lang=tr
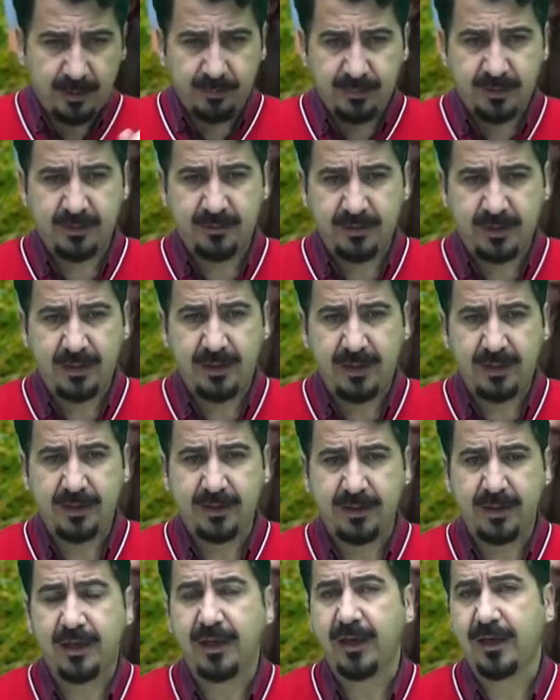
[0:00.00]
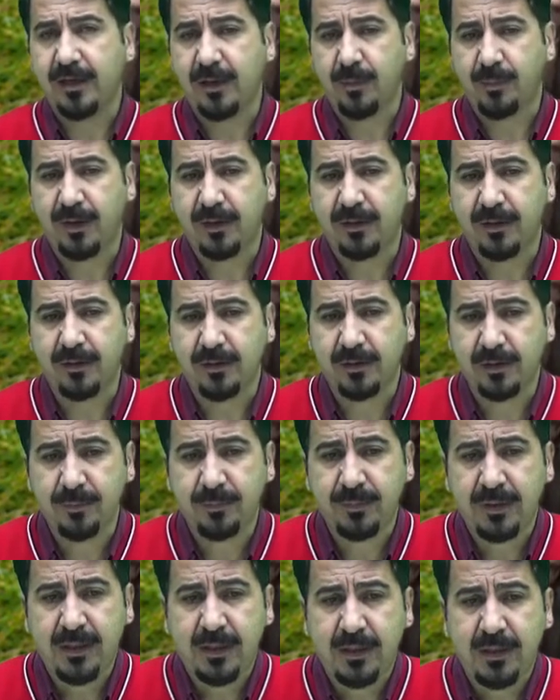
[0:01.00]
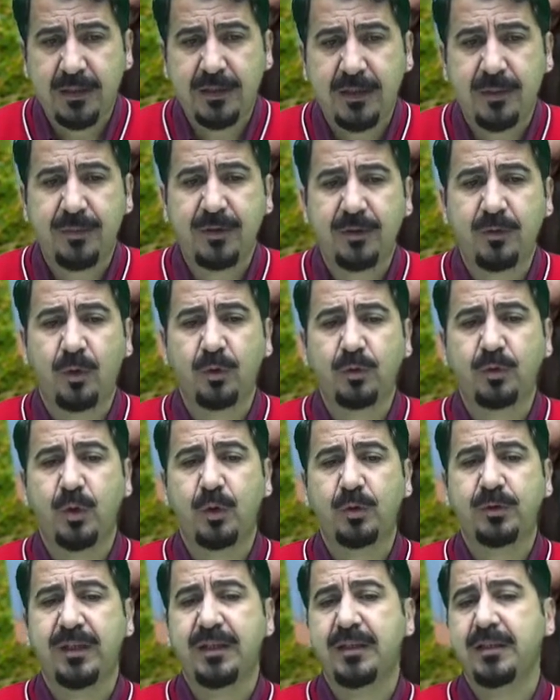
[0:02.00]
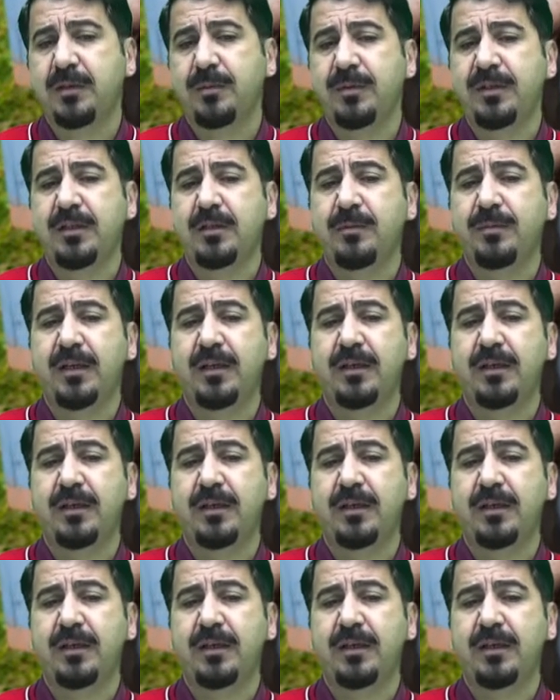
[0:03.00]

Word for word: bir verilerin geneline bakalım. 2014'ten 2020'ye